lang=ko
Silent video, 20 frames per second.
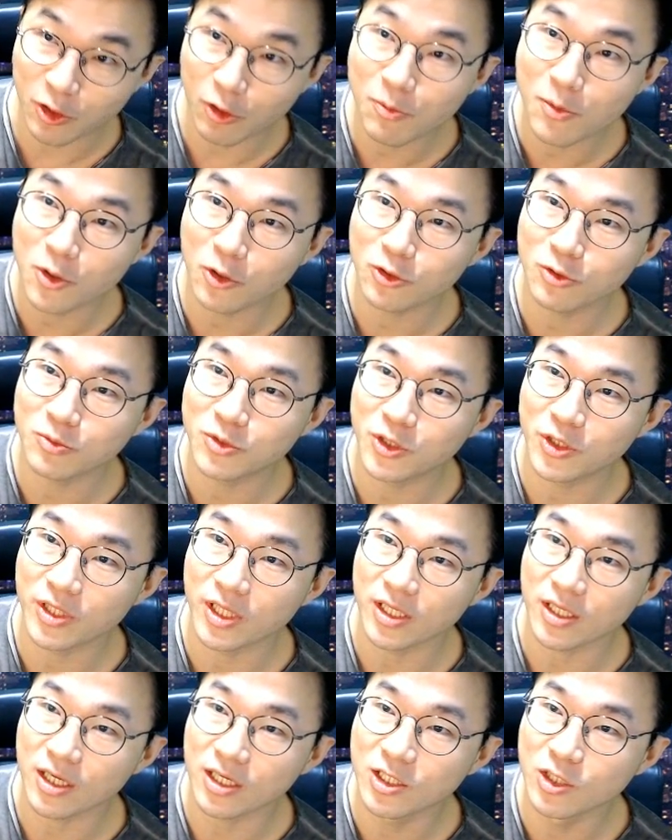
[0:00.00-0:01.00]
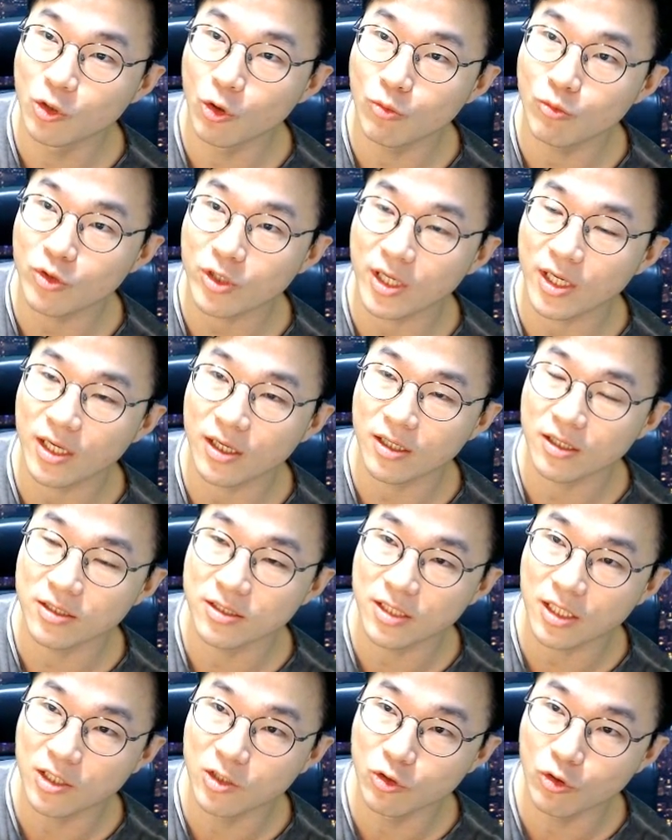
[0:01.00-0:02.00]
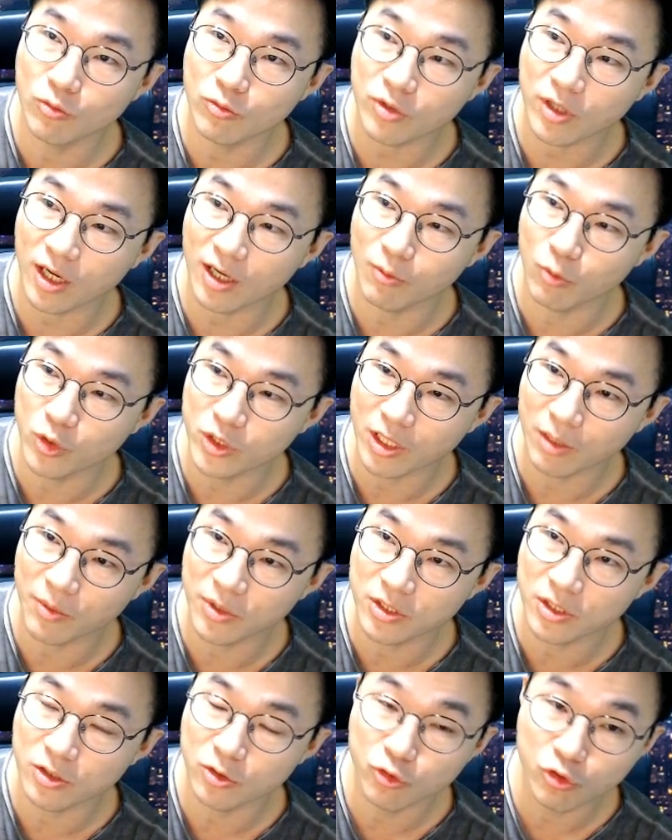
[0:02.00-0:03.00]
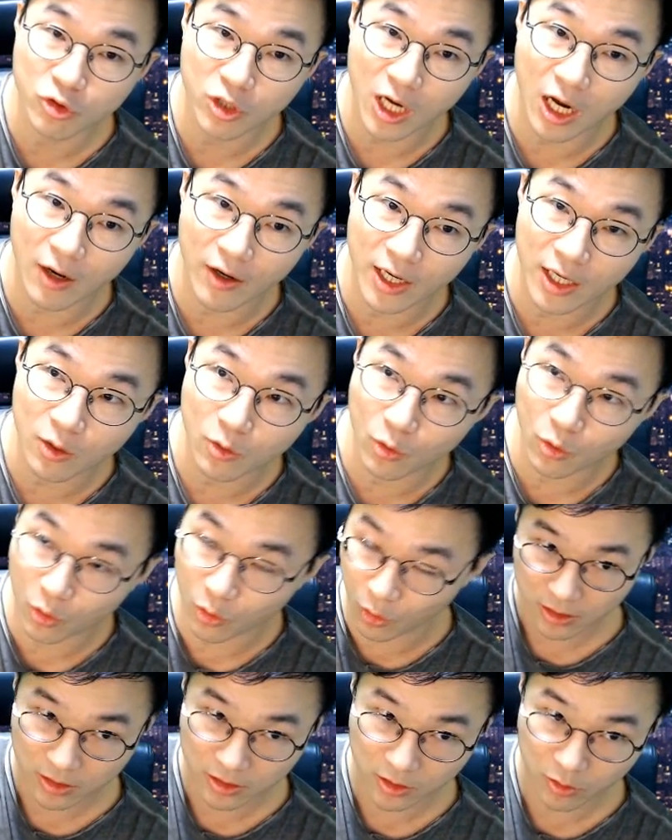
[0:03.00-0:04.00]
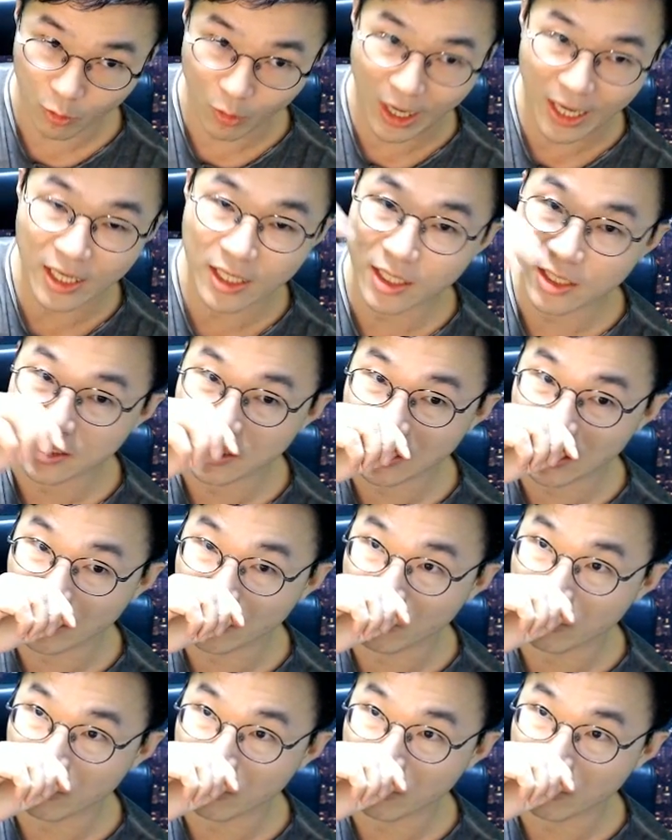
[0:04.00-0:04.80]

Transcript: 설명을 좀 드려야 되니까 근원 물가라 그러는데 근원 물가가 뭐냐면은 유가하고 그 과일 같은